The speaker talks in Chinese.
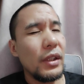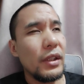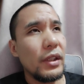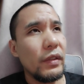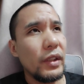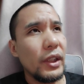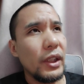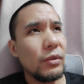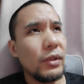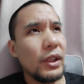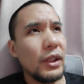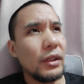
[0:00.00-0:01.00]
因为大家都
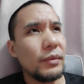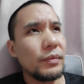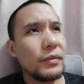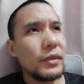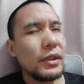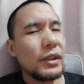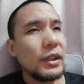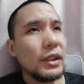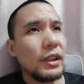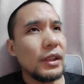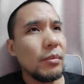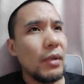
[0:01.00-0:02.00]
很
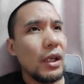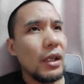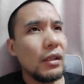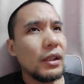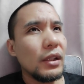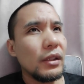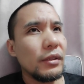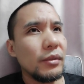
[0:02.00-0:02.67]
很忙哈，